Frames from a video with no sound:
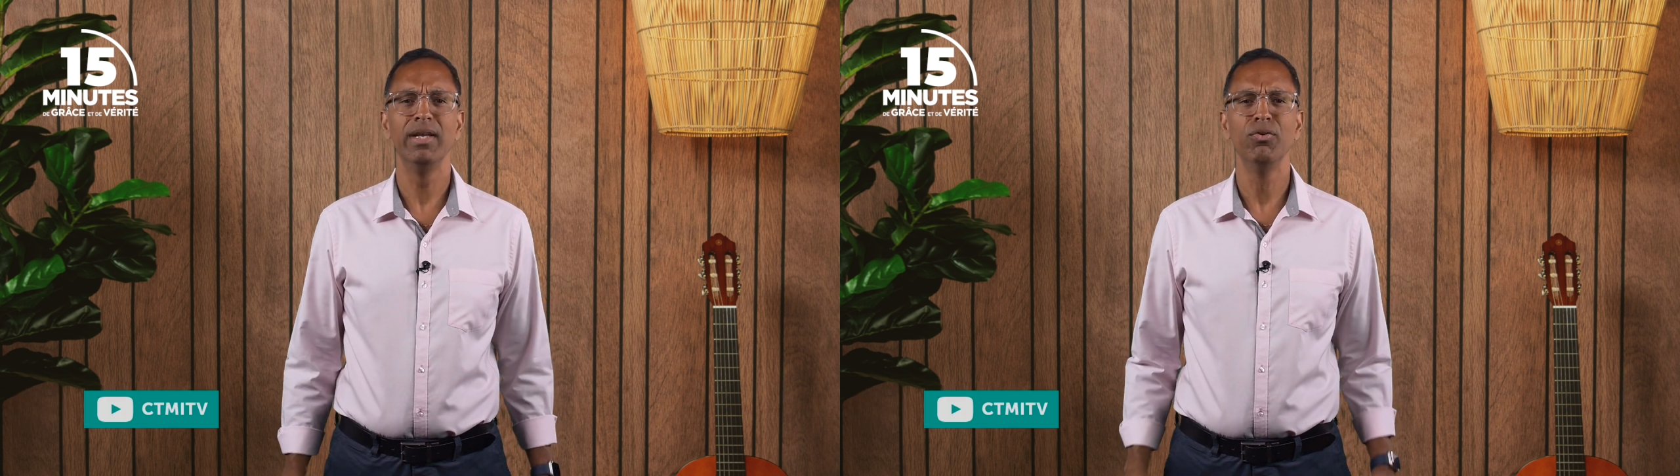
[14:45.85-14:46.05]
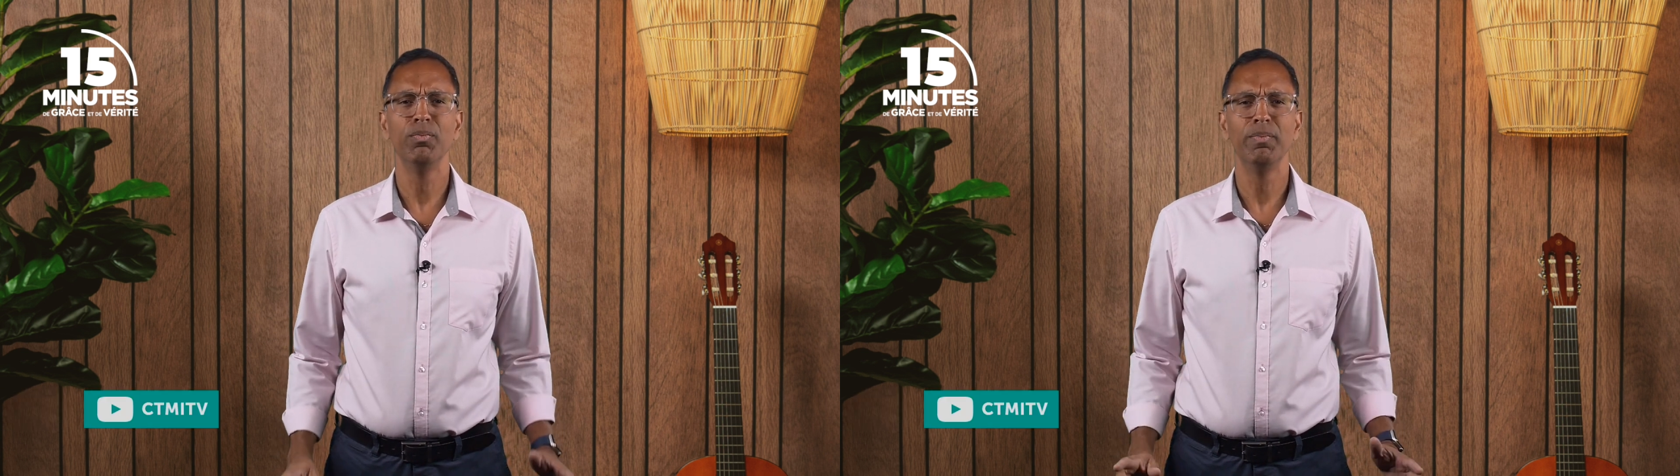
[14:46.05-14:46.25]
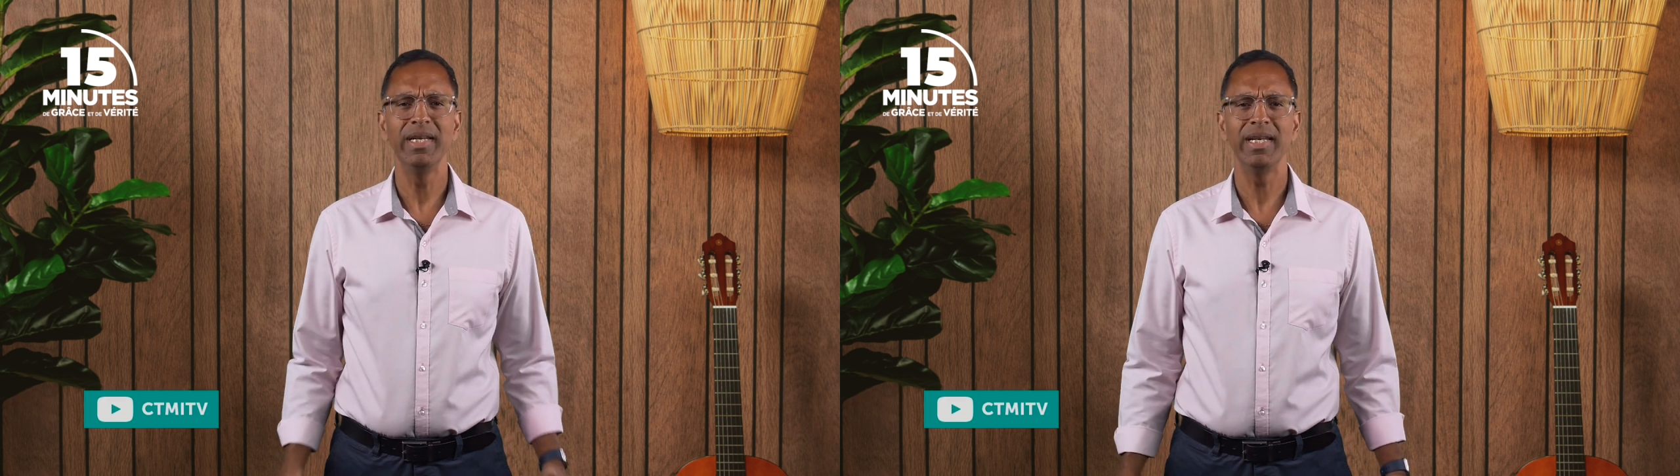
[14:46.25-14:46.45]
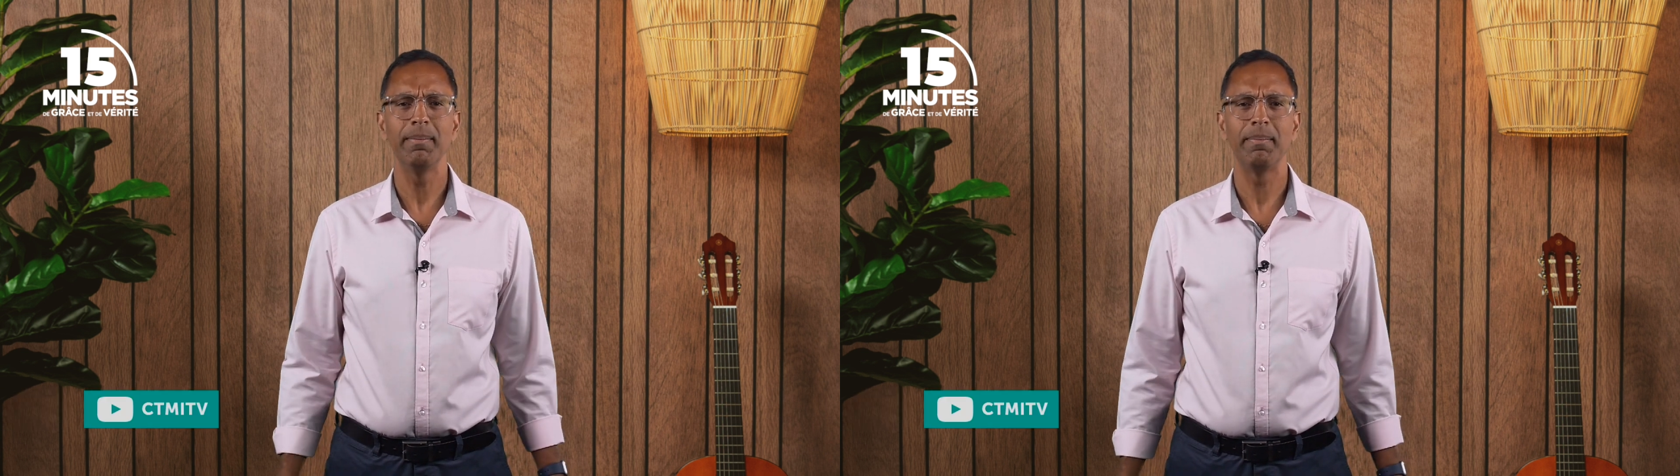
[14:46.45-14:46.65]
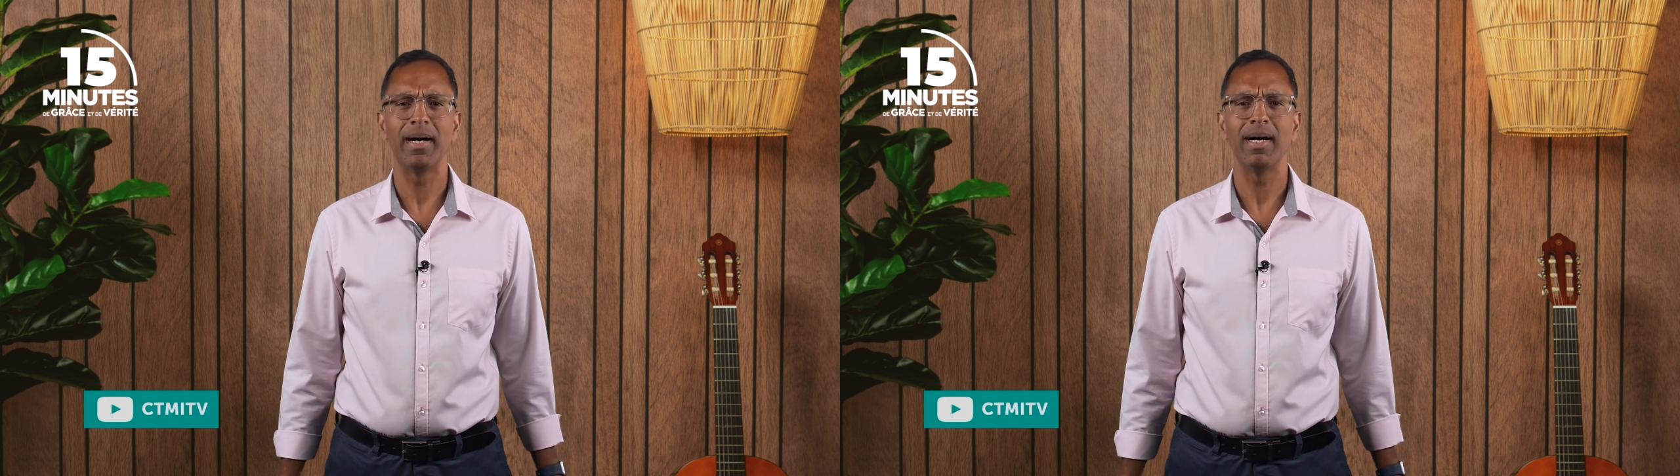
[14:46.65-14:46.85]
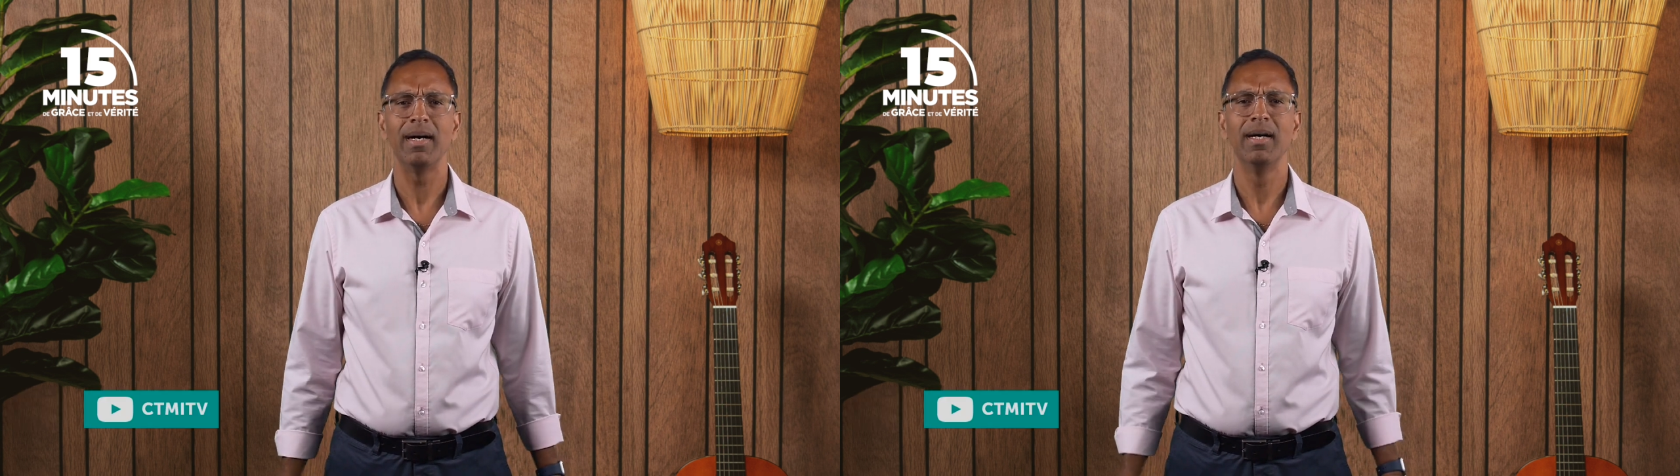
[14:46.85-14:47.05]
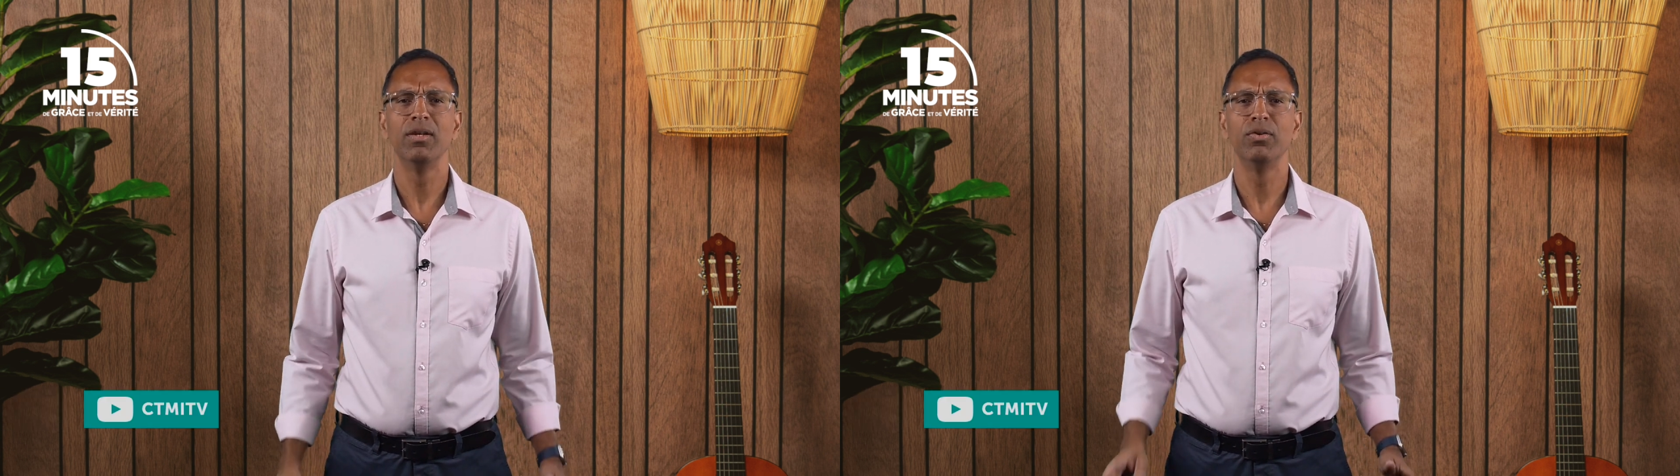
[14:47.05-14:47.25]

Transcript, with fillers: et n'oubliez pas